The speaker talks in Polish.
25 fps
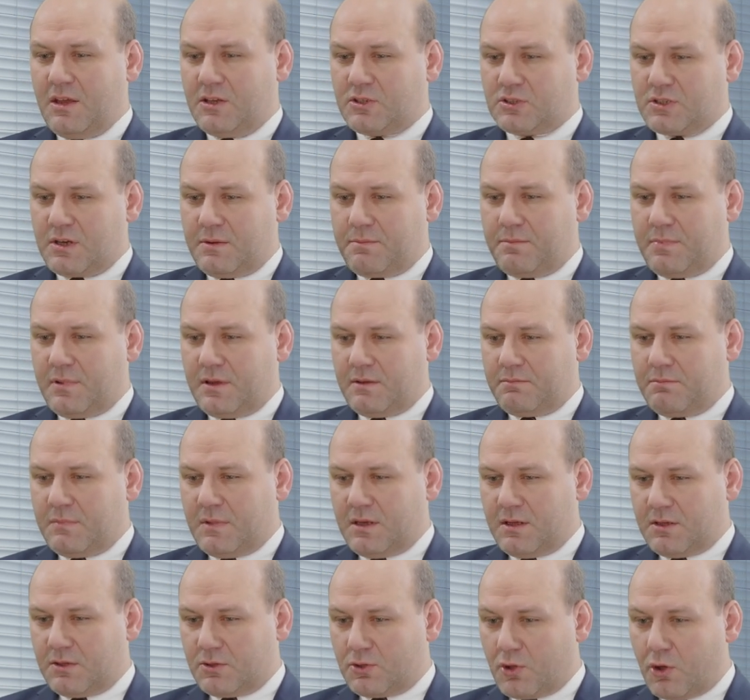żeby
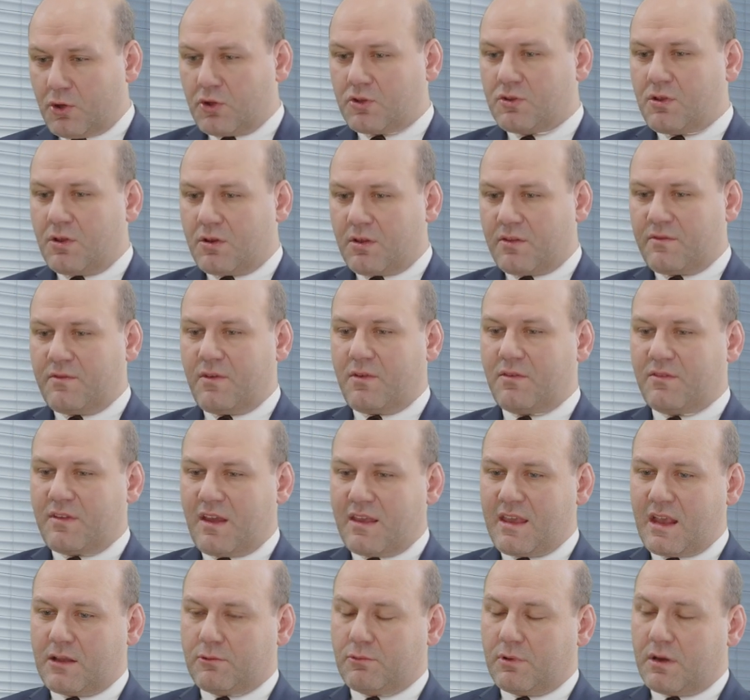e, dojść do
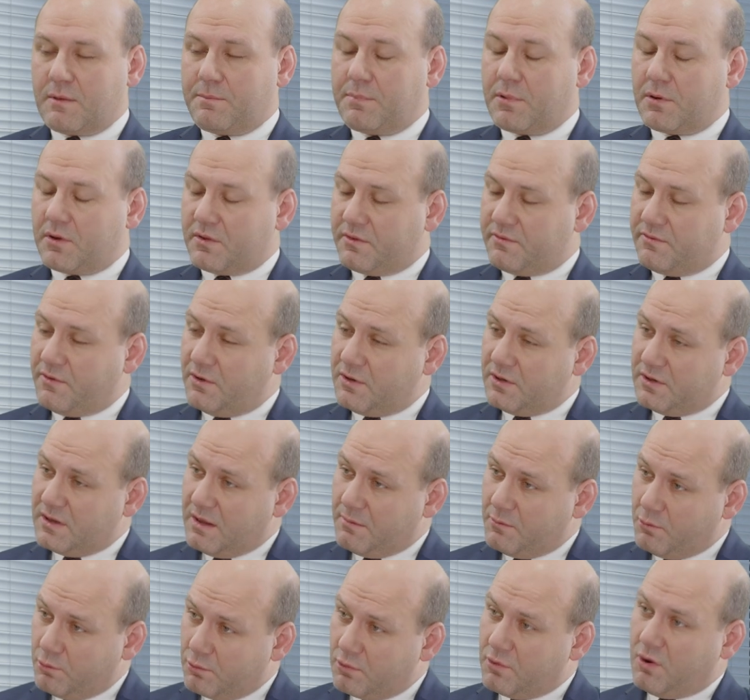rozwiązania, które pozwoli
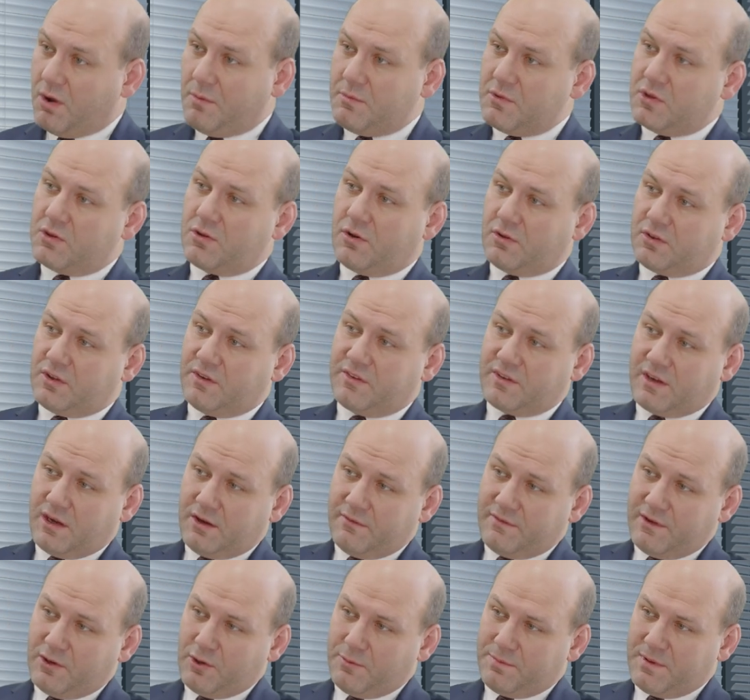nam uruchomić środki z
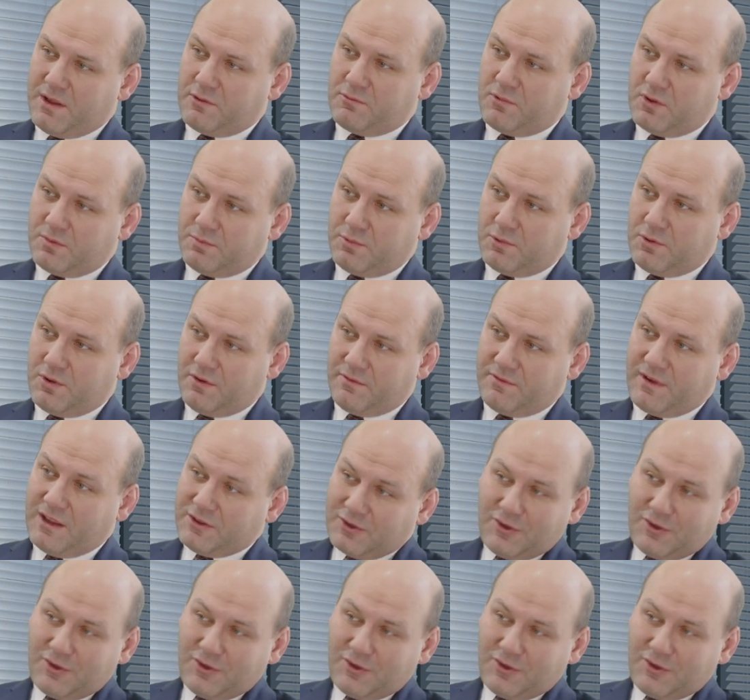Krajowego Planu Odbudowy.